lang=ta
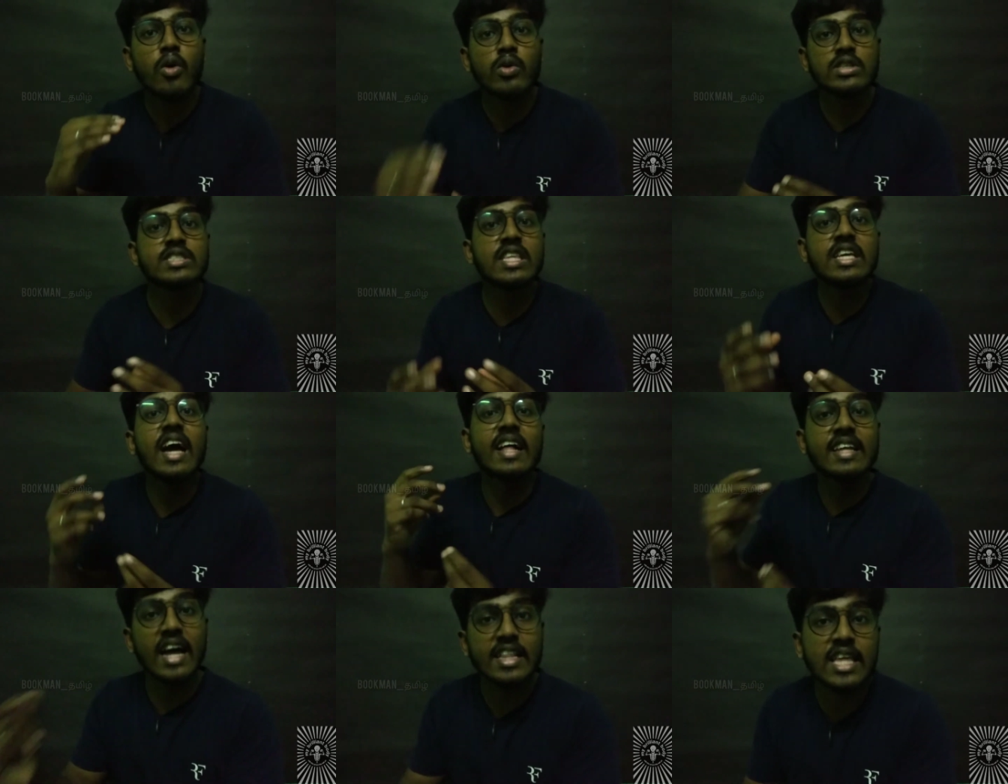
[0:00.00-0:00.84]
கொஞ்சம்
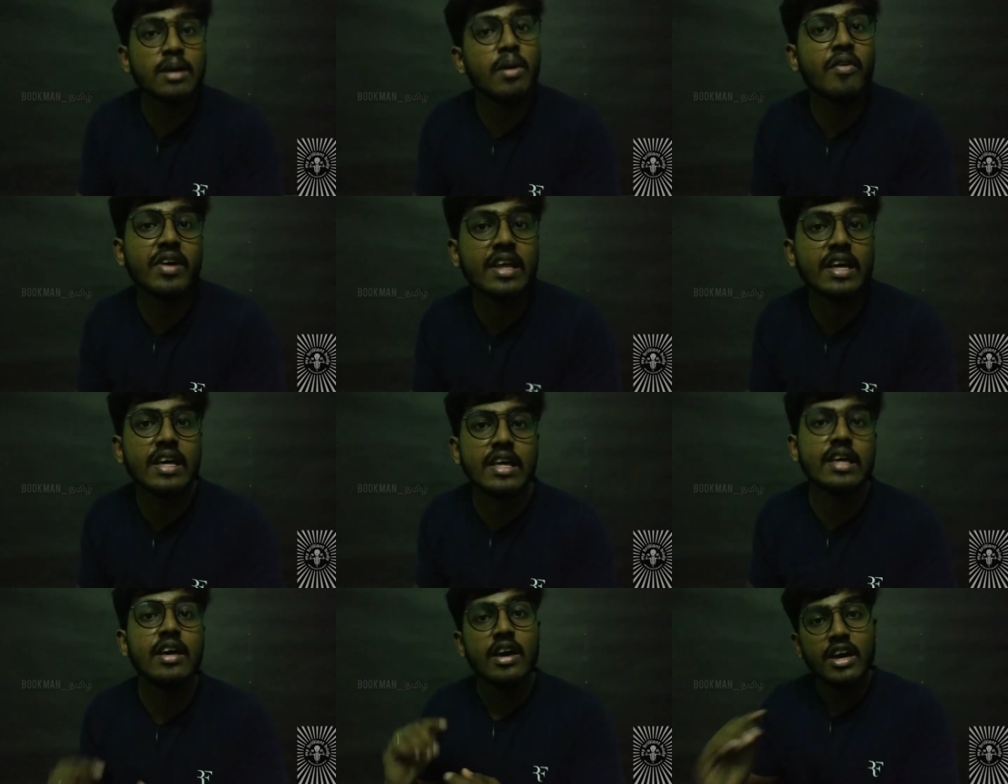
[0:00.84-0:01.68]
திக் அது அதிகமாகவே
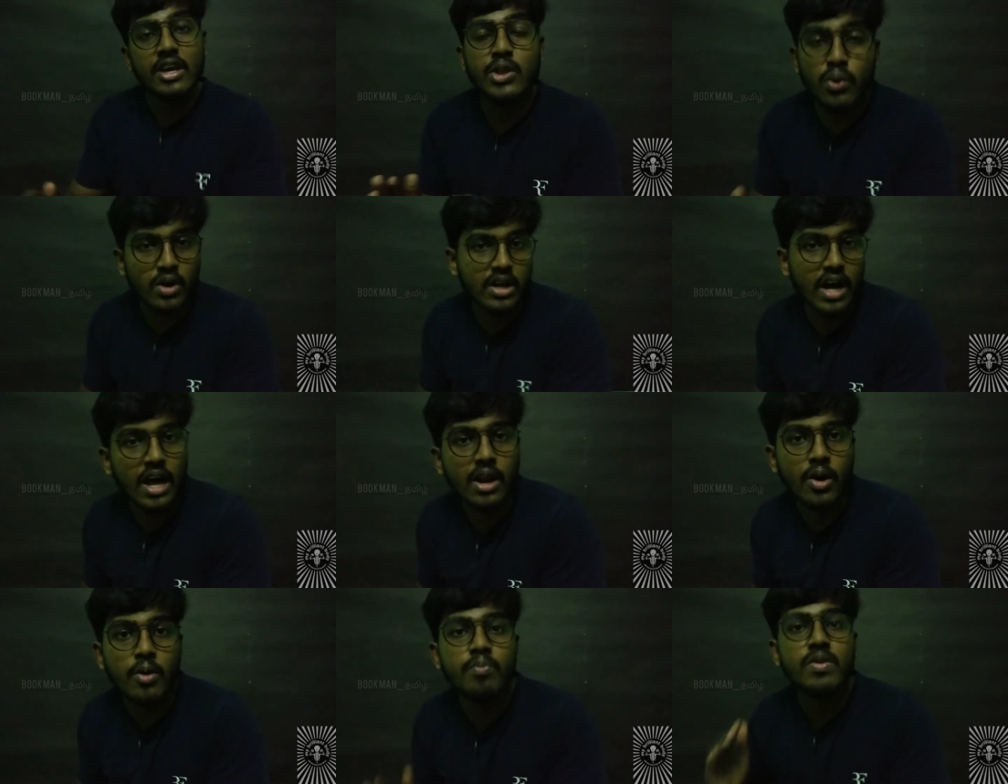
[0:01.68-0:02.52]
இருக்குது இது ஒரு
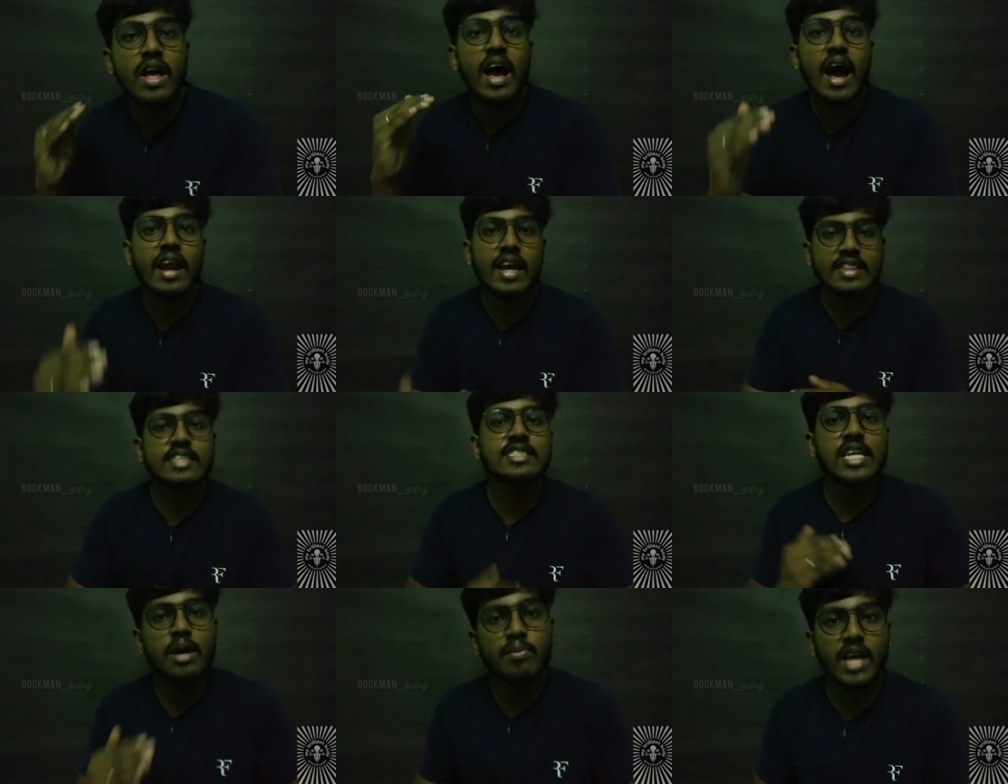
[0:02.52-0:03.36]
காரணம் அண்ட் அட்
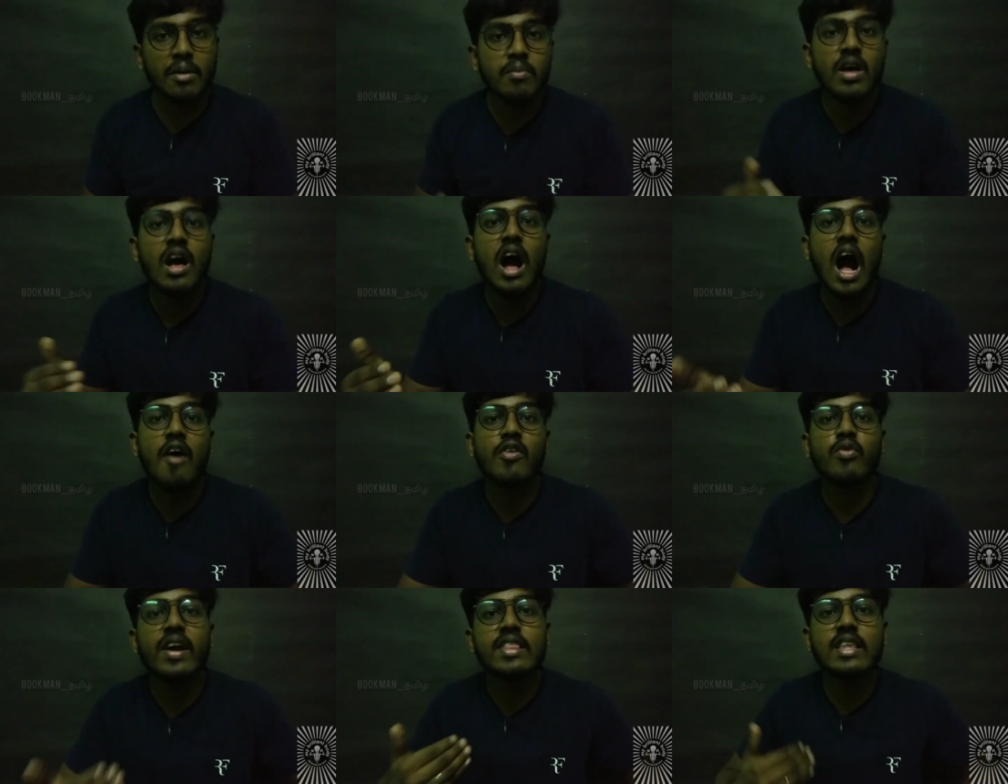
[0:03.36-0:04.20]
த சேம் டைம்
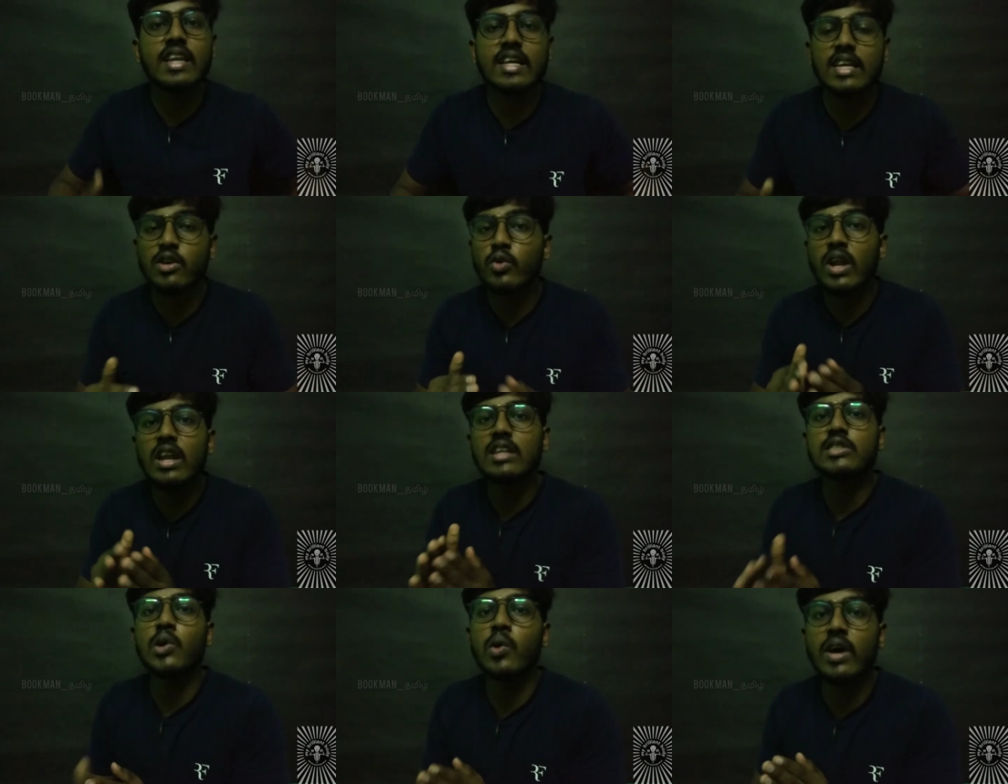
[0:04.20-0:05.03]
அவர் வயிற்றில் அந்த
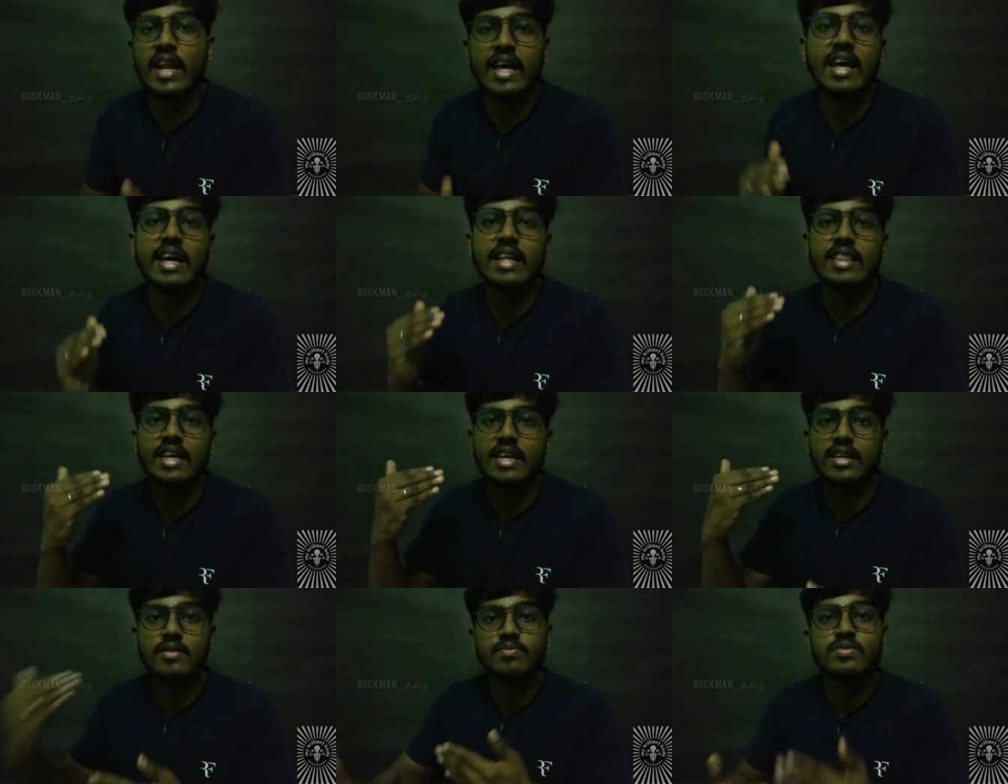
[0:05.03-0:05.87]
குடலில் சொல்கிற அந்த